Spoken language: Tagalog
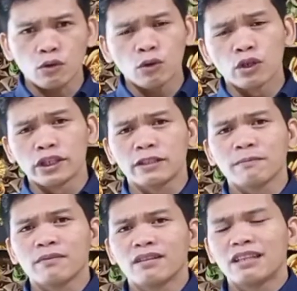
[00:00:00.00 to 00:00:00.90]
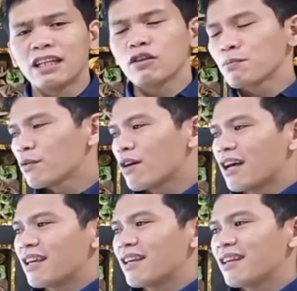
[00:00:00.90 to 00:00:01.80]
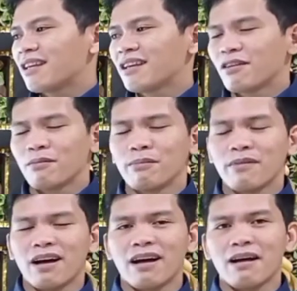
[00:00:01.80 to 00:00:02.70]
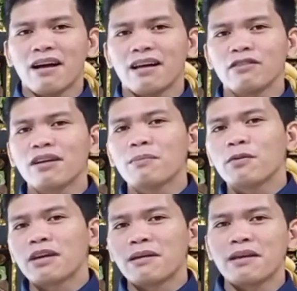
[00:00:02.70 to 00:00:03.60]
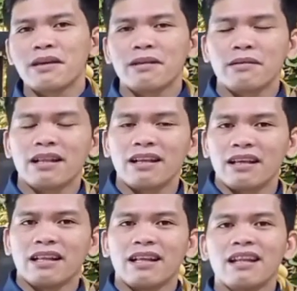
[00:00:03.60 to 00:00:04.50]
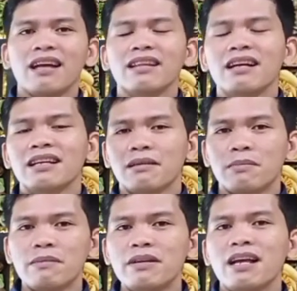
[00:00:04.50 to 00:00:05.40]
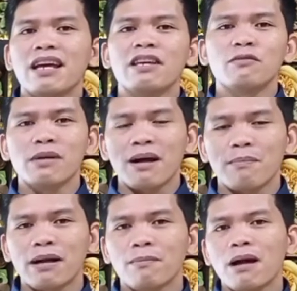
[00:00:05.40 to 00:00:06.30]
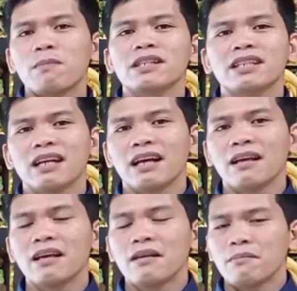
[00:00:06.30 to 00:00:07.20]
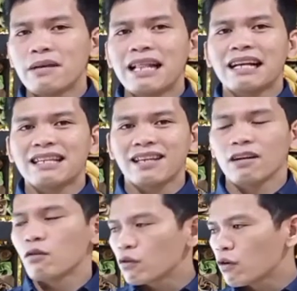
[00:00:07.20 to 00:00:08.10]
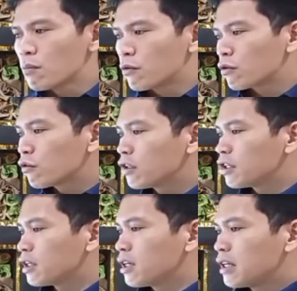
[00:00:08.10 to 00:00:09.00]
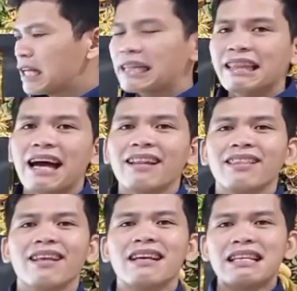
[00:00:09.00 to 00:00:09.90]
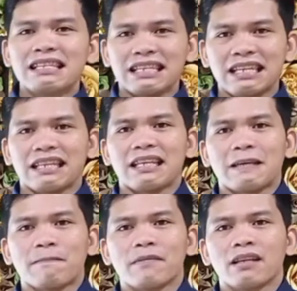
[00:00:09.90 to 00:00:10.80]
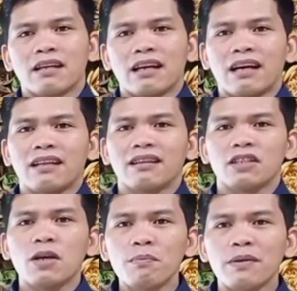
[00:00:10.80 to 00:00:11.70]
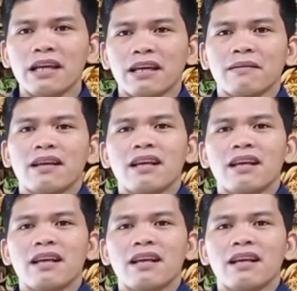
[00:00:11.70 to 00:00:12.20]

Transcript: court. Dito po ay uh, yun nga po ilalatag, ibibigay yung mga pagpapasya bilang isang hukom o ruler in that city. At syempre,